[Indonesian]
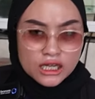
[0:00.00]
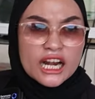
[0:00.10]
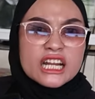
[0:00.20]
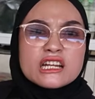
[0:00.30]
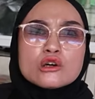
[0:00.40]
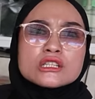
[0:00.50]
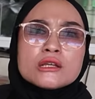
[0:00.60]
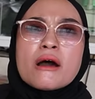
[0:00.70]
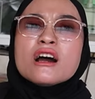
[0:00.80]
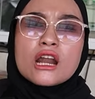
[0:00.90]
karena itu
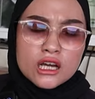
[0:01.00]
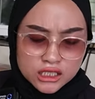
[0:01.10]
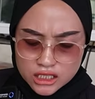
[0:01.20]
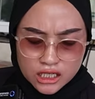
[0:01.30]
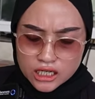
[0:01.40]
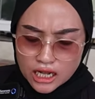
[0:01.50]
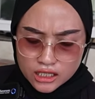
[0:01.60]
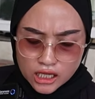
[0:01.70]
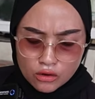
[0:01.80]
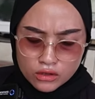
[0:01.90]
tiba tiba lagi
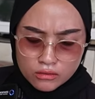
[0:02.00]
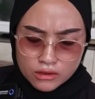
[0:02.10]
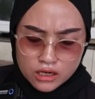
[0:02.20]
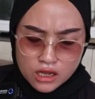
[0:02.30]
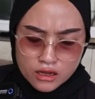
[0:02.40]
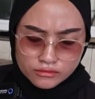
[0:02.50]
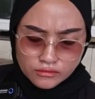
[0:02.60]
terkenal tahu ya mana